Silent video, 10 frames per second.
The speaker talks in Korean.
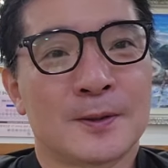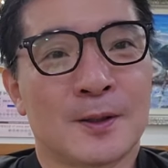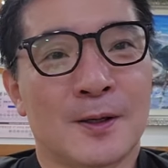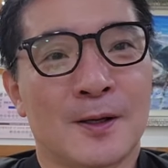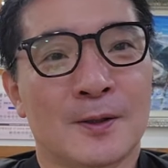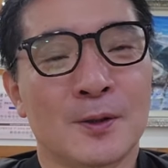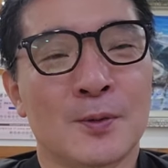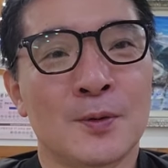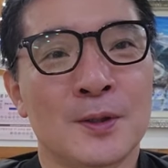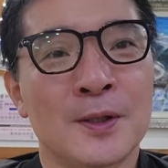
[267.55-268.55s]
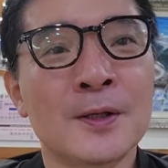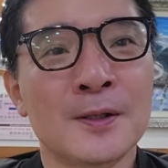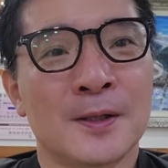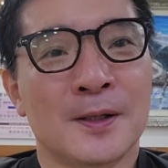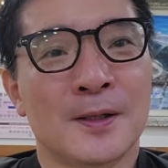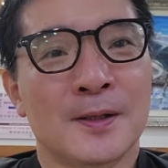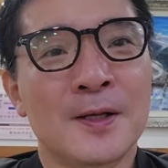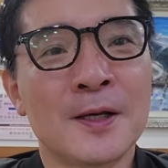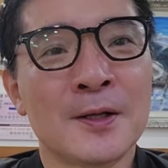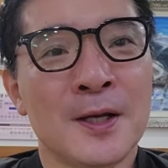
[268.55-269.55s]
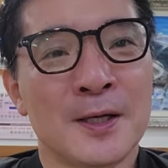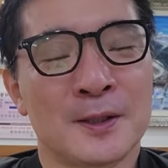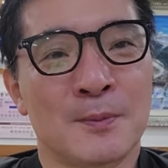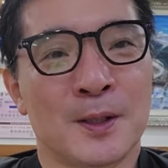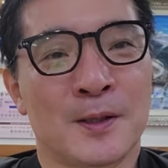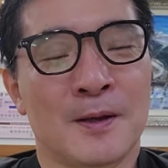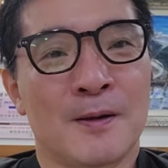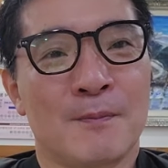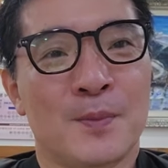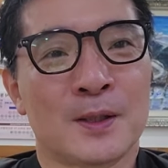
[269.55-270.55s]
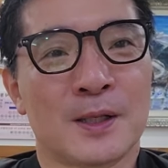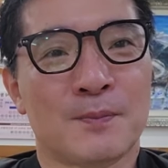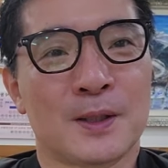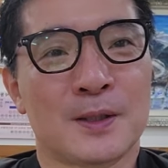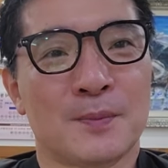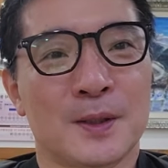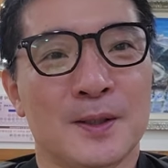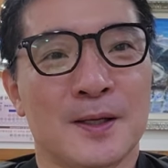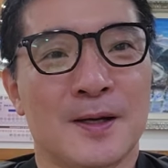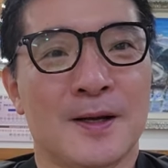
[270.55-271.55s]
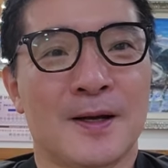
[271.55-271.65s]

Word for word: 자 뜨거운 열을 이겨내야지만이 반짝반짝반짝